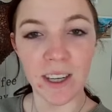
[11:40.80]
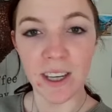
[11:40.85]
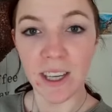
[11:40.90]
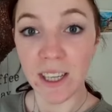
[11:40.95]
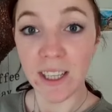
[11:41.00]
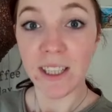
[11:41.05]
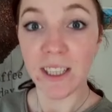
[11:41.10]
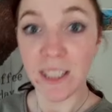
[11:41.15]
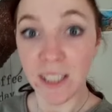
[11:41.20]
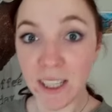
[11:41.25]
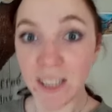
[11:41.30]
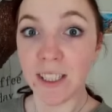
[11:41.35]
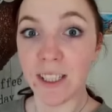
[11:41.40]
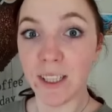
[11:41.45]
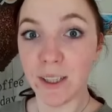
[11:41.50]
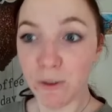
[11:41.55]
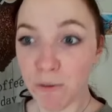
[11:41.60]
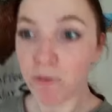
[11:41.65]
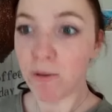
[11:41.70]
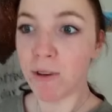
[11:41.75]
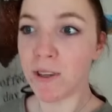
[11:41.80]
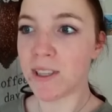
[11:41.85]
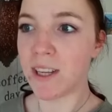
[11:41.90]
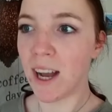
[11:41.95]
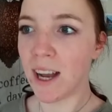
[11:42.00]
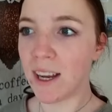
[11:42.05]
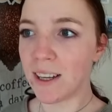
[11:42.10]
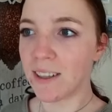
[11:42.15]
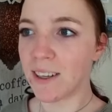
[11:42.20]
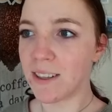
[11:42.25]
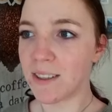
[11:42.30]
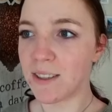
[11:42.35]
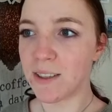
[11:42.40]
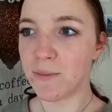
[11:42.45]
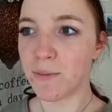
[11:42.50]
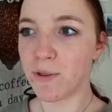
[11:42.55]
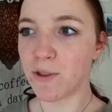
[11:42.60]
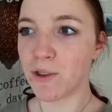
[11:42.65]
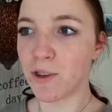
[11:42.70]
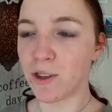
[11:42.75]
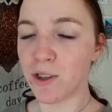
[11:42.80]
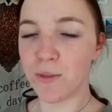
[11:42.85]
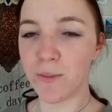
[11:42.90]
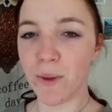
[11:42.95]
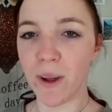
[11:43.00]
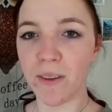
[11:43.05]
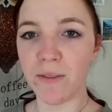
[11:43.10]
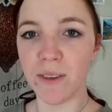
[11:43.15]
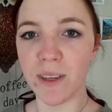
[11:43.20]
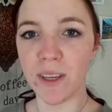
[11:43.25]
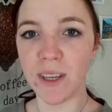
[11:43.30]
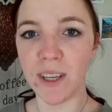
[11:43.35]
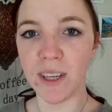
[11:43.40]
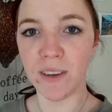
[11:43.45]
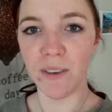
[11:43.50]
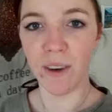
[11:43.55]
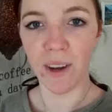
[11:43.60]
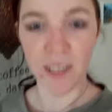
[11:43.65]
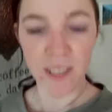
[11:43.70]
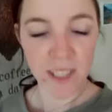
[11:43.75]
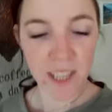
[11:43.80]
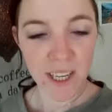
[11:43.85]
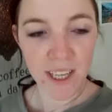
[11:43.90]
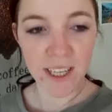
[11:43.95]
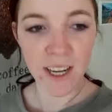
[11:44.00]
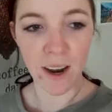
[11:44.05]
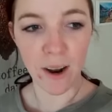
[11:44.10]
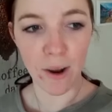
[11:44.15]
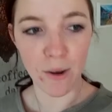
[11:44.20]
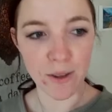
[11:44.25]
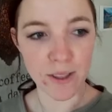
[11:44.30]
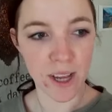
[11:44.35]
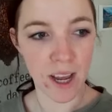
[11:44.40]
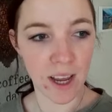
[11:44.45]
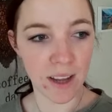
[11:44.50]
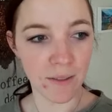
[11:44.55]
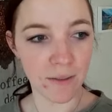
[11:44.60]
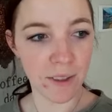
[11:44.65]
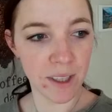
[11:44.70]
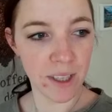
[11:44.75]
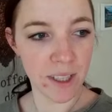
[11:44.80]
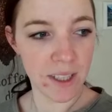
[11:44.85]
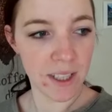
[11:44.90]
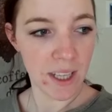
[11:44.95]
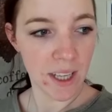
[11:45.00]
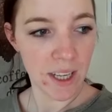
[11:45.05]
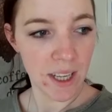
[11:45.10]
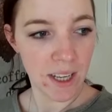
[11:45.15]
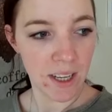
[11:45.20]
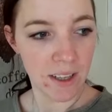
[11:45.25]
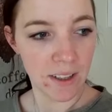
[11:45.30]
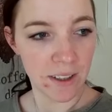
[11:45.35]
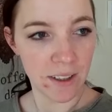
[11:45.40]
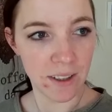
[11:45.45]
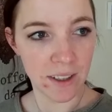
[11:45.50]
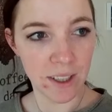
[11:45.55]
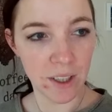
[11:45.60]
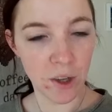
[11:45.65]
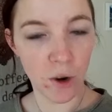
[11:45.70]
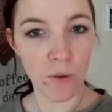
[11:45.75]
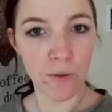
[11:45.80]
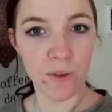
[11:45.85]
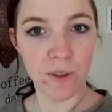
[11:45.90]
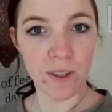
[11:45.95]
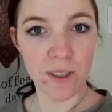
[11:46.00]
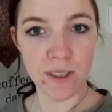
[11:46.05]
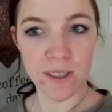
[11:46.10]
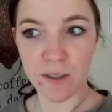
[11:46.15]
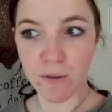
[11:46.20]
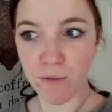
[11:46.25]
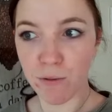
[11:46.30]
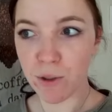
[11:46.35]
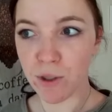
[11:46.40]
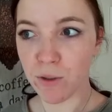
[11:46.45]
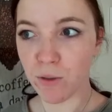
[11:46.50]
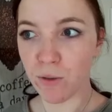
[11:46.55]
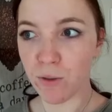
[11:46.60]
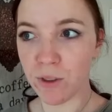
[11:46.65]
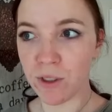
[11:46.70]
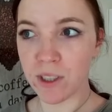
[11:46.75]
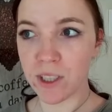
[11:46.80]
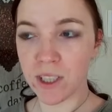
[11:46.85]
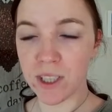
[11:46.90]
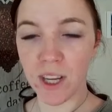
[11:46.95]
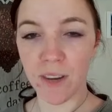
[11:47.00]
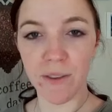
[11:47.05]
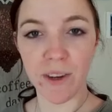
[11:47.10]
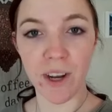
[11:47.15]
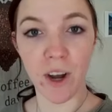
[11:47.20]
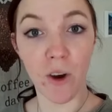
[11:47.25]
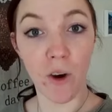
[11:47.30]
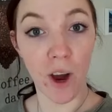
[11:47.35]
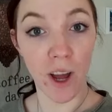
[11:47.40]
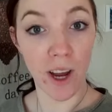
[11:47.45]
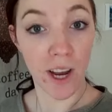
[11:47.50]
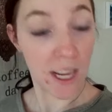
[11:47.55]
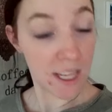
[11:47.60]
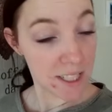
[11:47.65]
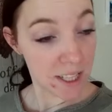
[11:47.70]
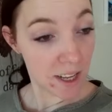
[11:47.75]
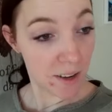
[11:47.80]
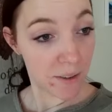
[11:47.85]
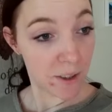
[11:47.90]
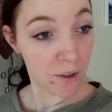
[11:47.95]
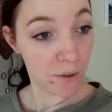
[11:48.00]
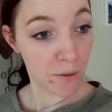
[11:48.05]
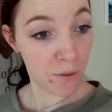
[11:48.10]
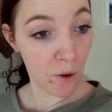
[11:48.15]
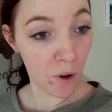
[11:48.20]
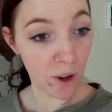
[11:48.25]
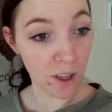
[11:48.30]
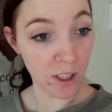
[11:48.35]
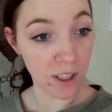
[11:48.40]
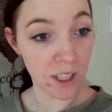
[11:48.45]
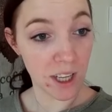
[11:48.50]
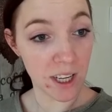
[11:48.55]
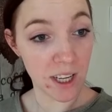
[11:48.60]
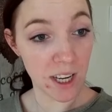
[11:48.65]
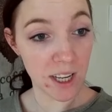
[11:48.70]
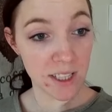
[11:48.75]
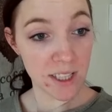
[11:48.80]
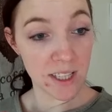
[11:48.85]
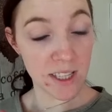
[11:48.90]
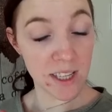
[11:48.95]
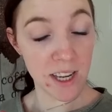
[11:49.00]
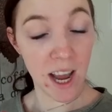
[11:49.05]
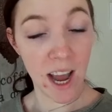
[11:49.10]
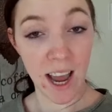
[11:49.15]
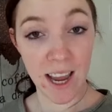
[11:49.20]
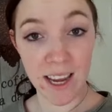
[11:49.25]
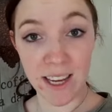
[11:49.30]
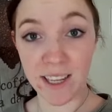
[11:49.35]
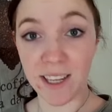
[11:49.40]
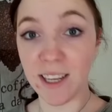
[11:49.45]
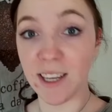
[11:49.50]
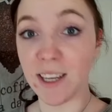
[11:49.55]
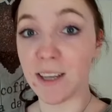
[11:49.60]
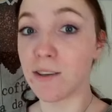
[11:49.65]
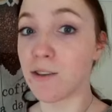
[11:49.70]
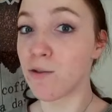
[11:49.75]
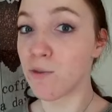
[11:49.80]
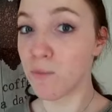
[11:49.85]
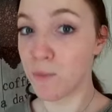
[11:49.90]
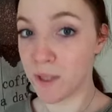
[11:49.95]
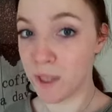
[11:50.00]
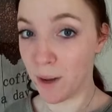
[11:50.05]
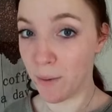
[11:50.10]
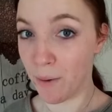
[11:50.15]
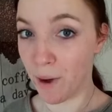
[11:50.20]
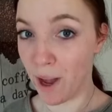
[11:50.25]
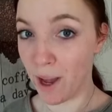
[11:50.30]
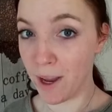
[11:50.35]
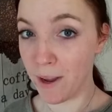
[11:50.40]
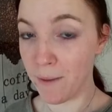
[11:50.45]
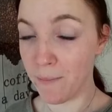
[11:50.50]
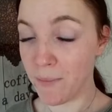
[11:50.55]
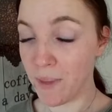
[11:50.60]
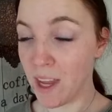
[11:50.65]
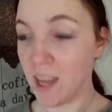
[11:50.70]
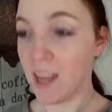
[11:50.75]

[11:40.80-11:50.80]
Richtig, richtig coole Sachen. Also ich bin schon gespannt, wie die Qualität dann auch sein wird. Ich hoffe, es ist gut und da wird auch ein extra Video folgen, denn da sind einige Dupes dabei